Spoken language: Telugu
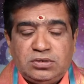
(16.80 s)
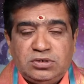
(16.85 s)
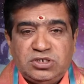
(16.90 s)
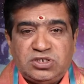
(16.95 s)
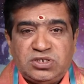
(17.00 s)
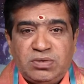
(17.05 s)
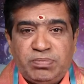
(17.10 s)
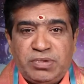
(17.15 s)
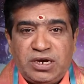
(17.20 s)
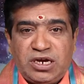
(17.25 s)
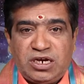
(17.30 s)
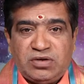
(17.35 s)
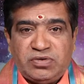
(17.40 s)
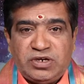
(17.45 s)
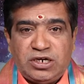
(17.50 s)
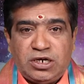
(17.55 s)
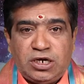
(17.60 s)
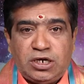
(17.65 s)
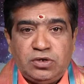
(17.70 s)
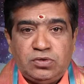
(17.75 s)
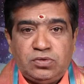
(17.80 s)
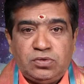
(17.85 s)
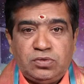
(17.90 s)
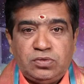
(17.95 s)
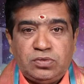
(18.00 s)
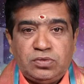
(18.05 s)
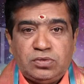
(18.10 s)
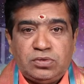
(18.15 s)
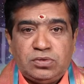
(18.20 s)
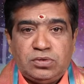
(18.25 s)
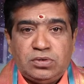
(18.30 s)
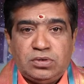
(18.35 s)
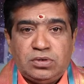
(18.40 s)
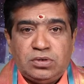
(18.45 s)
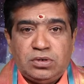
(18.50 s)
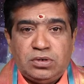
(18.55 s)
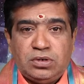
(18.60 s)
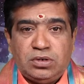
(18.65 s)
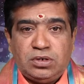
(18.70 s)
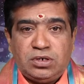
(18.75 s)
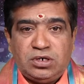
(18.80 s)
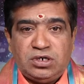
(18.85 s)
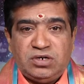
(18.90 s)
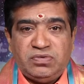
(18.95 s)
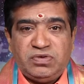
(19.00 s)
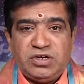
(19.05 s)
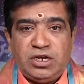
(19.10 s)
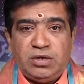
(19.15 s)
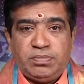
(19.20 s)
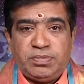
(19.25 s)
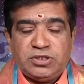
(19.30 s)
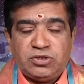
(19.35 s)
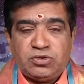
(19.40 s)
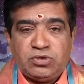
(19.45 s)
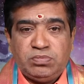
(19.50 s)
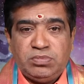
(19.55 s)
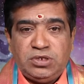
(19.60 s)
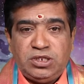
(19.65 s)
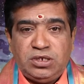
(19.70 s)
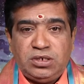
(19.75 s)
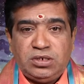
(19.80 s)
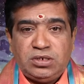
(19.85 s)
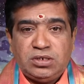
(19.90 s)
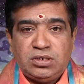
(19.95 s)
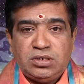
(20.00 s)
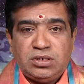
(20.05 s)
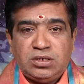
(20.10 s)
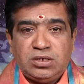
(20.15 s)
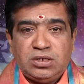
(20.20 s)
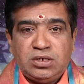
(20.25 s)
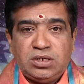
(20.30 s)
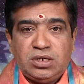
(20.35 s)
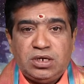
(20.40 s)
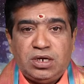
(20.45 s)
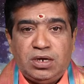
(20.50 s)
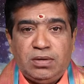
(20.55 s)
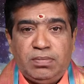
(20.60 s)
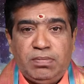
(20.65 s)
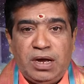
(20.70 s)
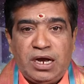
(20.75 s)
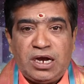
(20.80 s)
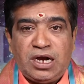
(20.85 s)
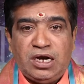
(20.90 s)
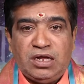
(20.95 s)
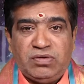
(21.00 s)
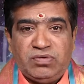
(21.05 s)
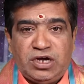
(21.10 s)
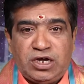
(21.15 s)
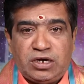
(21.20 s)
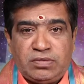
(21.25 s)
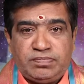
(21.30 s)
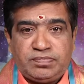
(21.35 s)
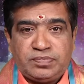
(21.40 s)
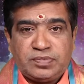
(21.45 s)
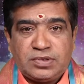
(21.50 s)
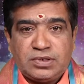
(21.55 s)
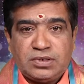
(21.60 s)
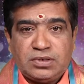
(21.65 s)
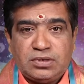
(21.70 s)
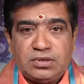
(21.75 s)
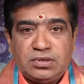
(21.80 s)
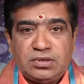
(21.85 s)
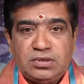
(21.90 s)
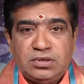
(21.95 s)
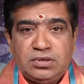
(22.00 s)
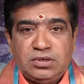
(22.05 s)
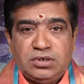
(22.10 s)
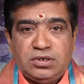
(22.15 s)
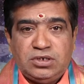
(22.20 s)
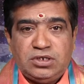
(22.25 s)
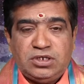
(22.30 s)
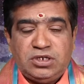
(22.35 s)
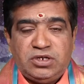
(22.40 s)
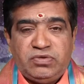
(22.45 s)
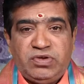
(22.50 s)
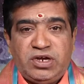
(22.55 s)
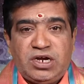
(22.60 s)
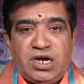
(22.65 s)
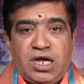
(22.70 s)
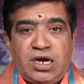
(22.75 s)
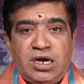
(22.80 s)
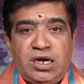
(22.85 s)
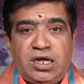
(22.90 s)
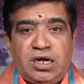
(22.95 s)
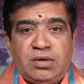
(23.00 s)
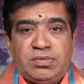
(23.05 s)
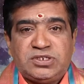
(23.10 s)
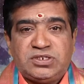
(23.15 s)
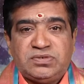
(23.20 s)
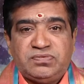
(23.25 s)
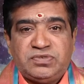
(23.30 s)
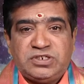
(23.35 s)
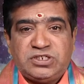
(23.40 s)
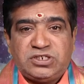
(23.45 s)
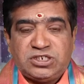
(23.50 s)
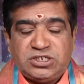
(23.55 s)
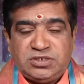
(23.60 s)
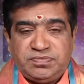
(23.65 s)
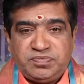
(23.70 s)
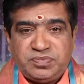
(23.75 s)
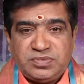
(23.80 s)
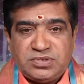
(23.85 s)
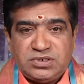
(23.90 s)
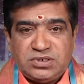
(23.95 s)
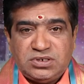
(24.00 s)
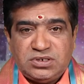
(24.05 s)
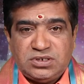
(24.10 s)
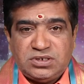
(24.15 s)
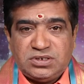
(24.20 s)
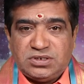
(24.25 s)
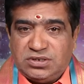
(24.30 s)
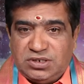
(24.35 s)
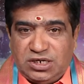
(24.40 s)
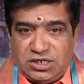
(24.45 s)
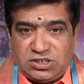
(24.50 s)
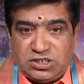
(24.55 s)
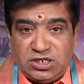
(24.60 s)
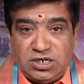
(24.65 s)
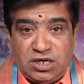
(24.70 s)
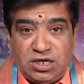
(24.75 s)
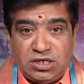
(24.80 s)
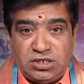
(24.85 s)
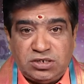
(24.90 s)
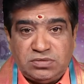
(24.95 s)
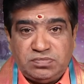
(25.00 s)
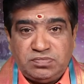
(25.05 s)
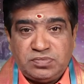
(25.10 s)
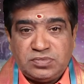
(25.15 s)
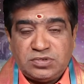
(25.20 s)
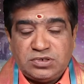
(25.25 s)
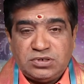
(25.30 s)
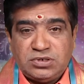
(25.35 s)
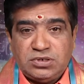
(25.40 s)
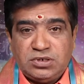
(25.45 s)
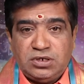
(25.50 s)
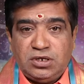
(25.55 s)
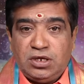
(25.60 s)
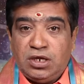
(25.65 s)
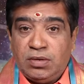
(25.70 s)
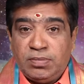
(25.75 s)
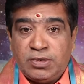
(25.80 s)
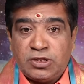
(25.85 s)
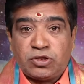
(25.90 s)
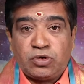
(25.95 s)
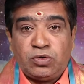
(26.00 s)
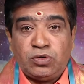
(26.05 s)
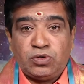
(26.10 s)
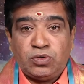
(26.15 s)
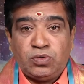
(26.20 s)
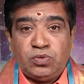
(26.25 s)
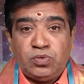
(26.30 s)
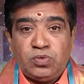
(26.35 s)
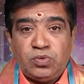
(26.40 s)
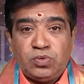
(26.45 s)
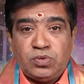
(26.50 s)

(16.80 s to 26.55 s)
డిసెంబర్ ఇరవై నాలుగు రెండు వేల పంతొమ్మిది మంగళవారం వికారినామ సంవత్సరం దక్షిణాజనం హిమంత ఋతువు